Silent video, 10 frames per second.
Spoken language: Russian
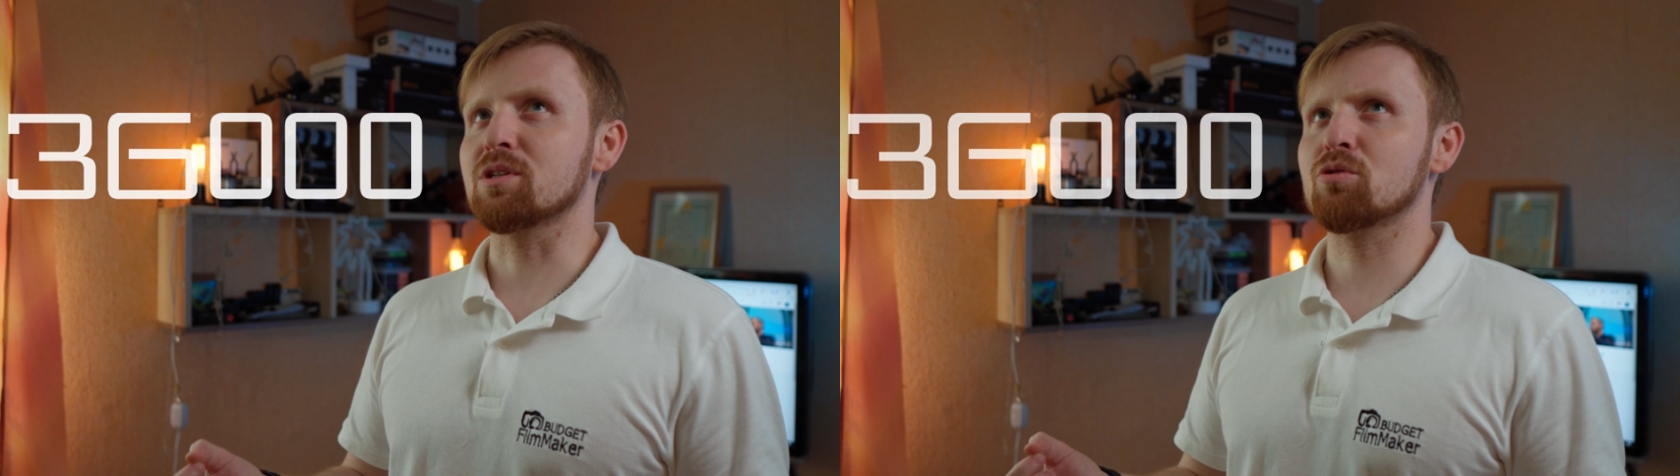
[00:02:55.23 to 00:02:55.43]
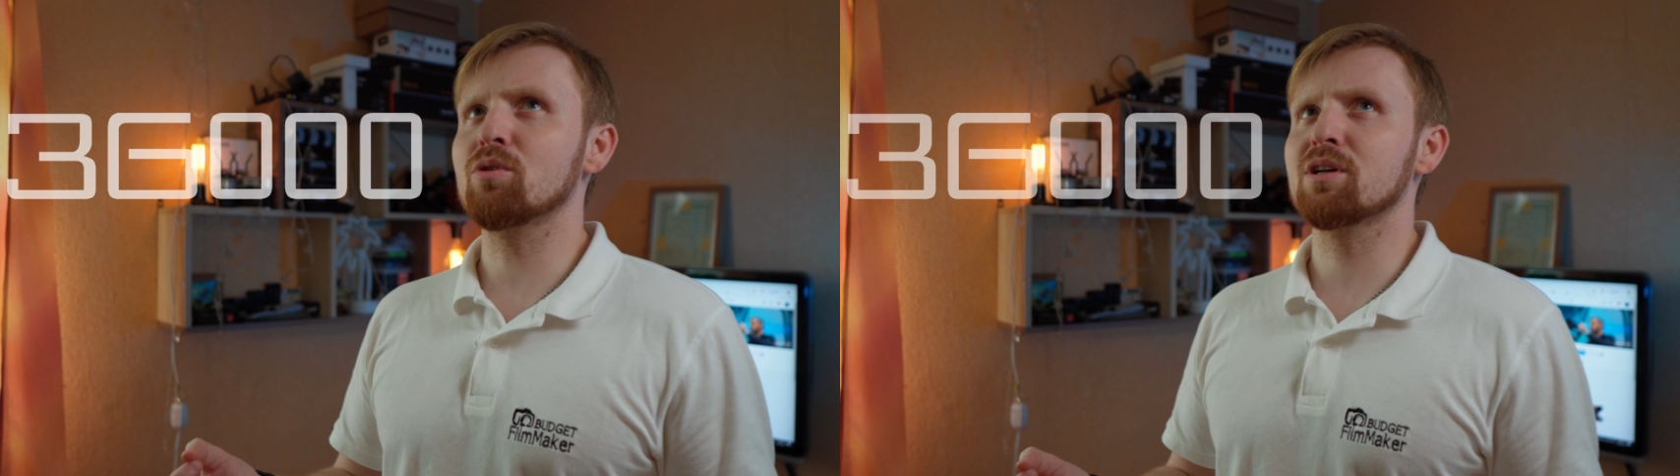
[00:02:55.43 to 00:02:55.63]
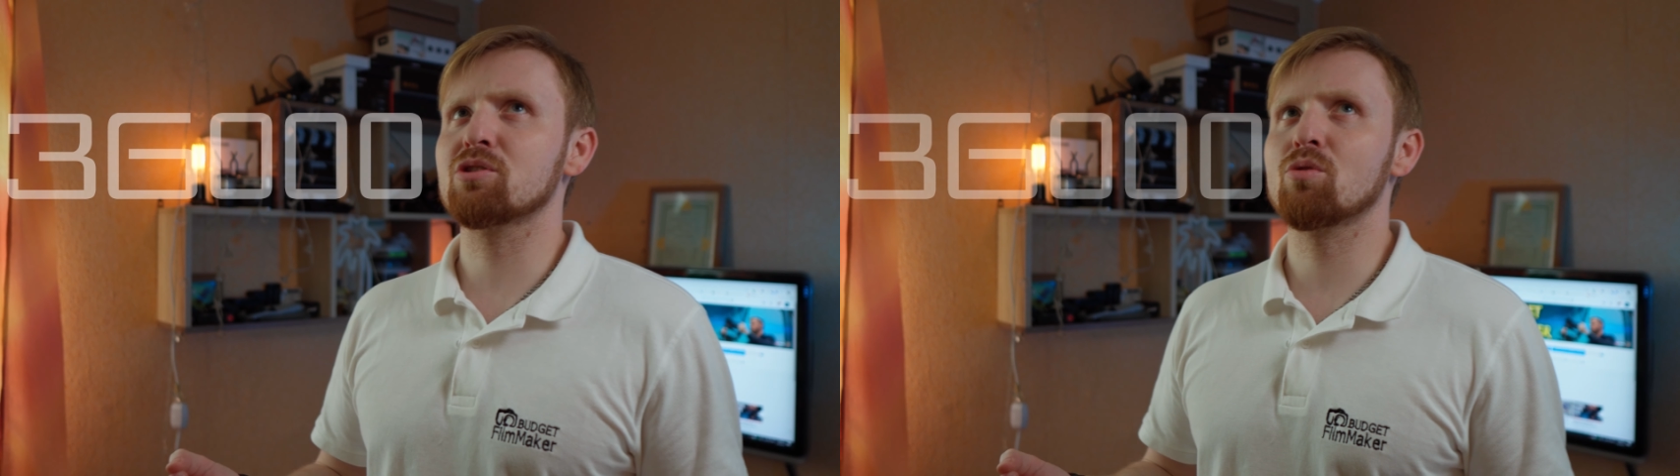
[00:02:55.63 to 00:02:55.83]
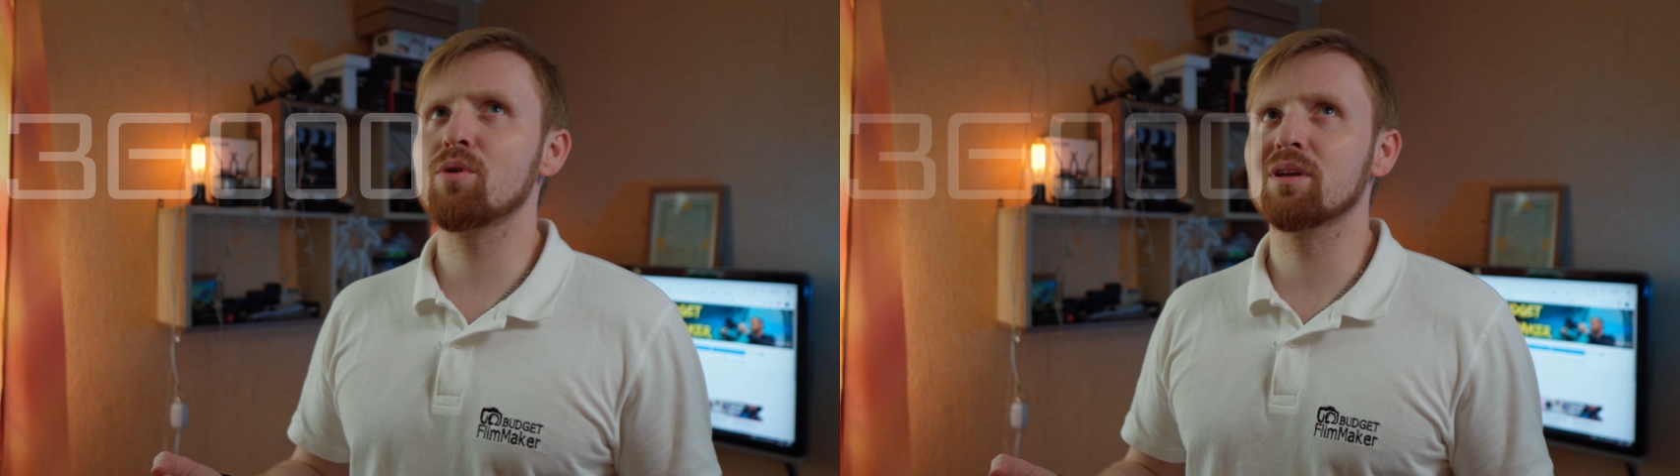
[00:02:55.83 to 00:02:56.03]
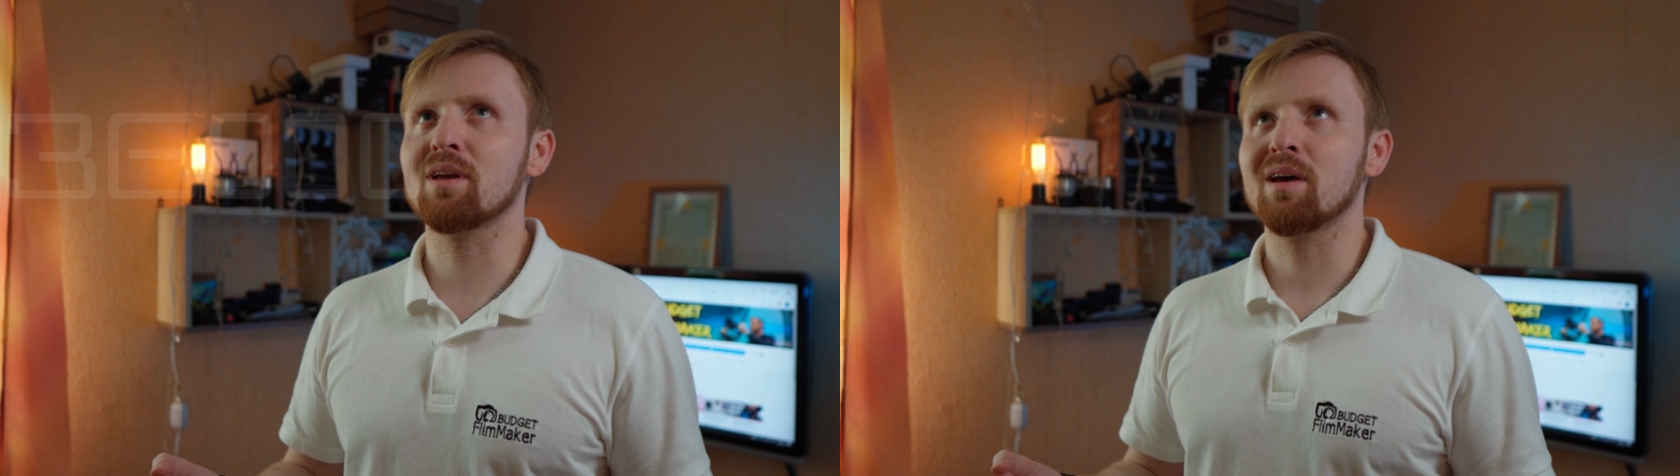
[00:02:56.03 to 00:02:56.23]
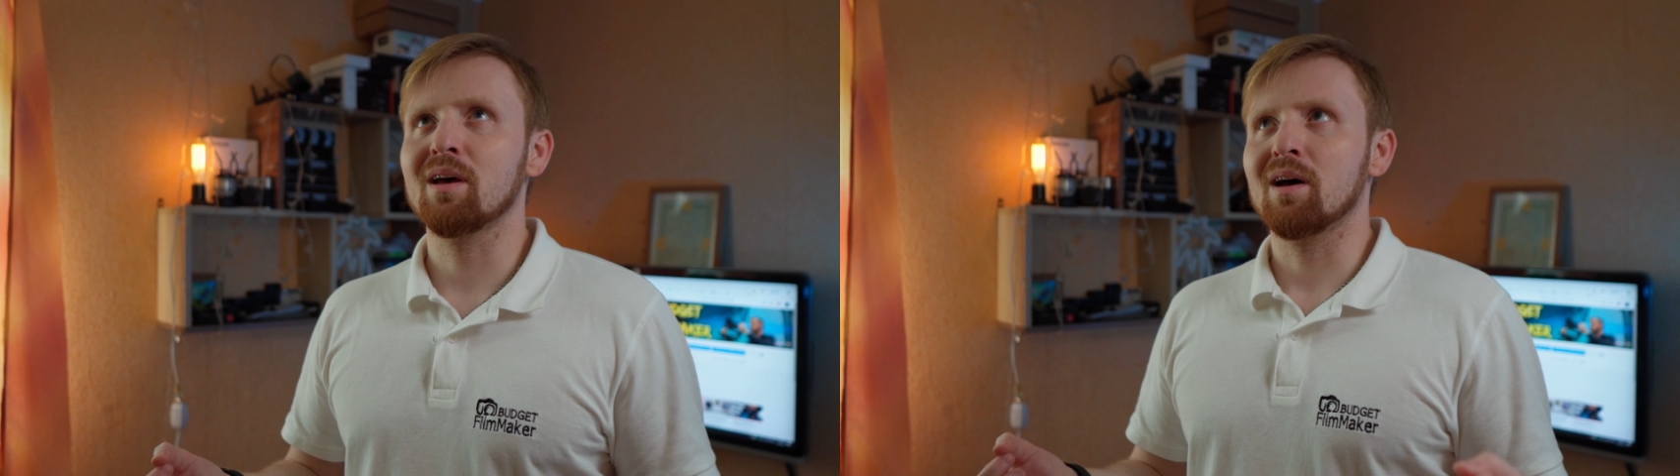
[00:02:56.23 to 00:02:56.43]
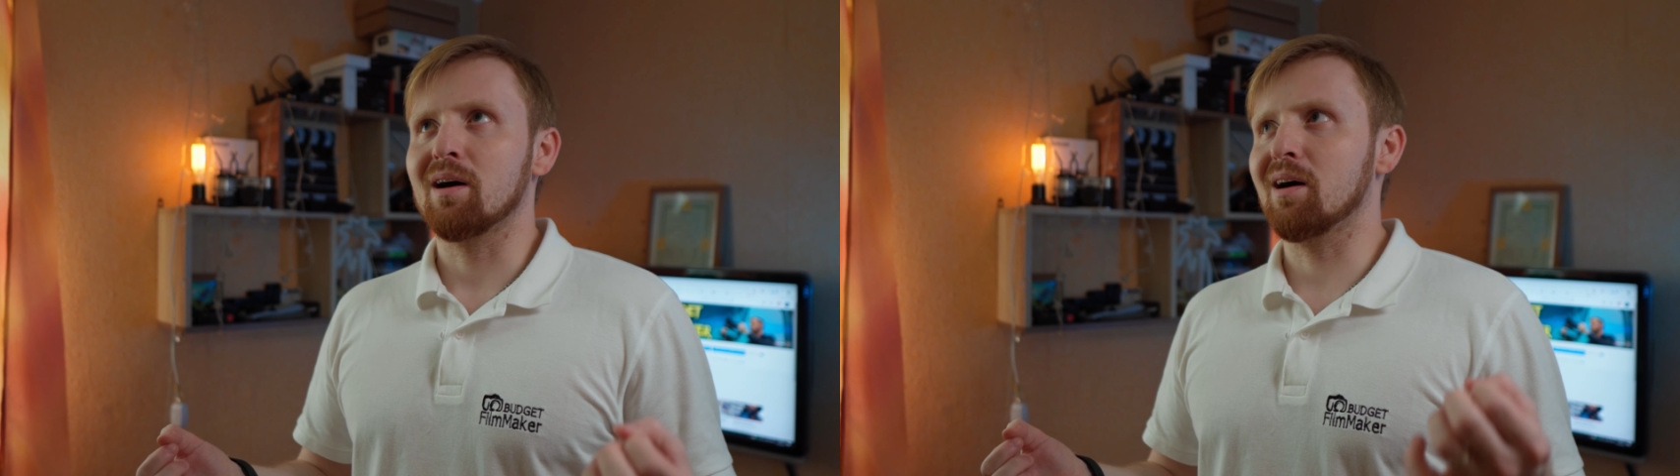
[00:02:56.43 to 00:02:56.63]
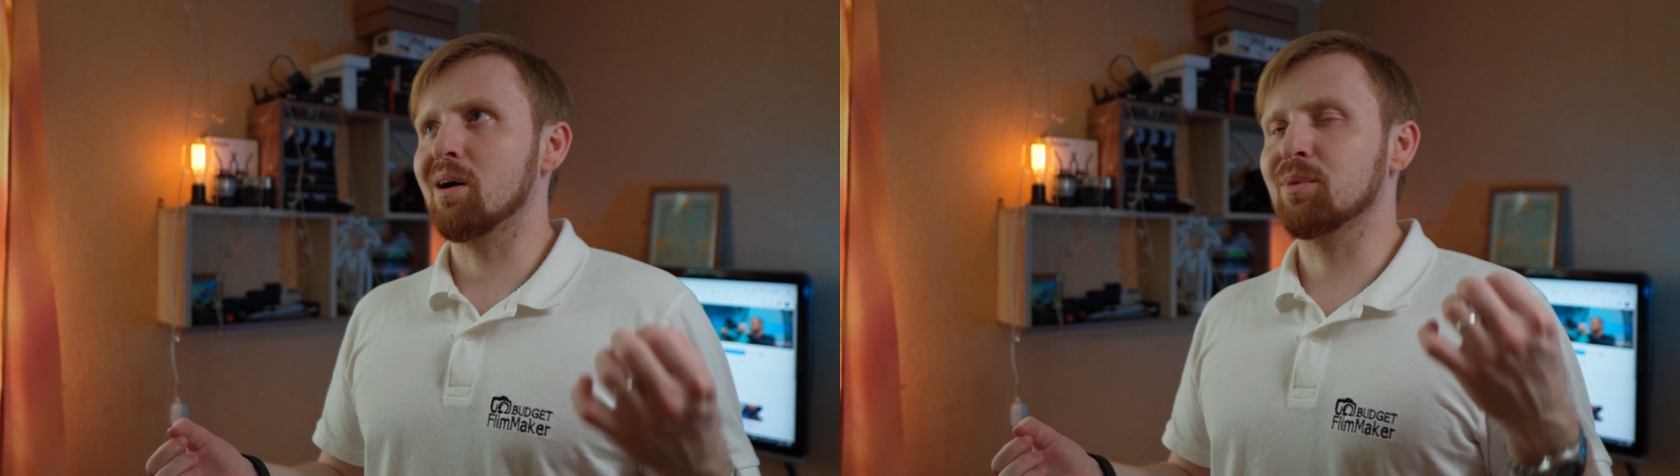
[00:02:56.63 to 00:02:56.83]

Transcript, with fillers: Столько стоит а,